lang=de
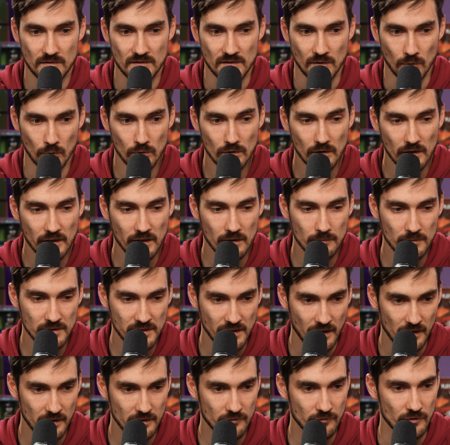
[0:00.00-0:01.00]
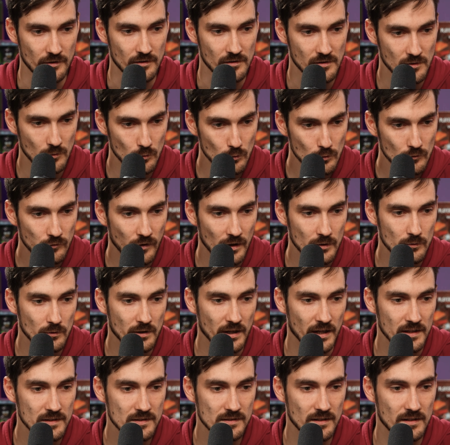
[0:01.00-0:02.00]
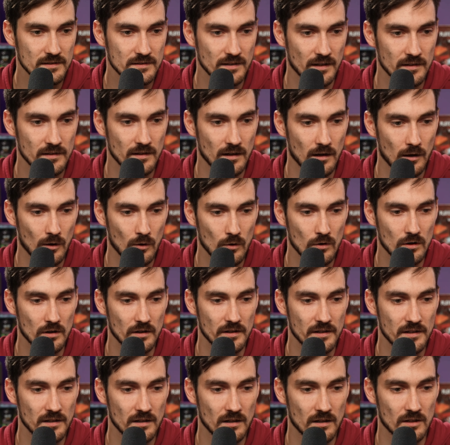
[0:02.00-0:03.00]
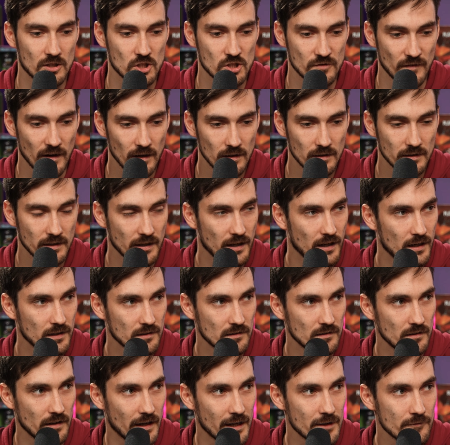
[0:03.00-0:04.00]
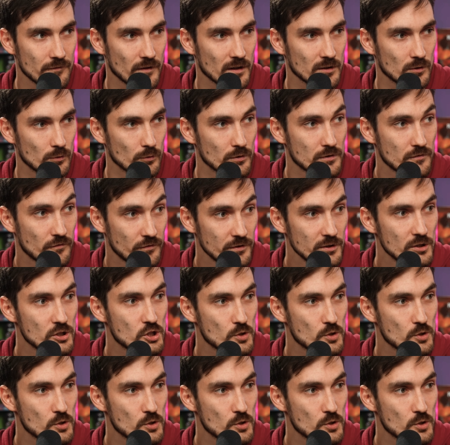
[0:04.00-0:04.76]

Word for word: Die grundlegende Mechanik finde ich gut, weil du kannst halt dann auch eher schwache Karten einfach durch viel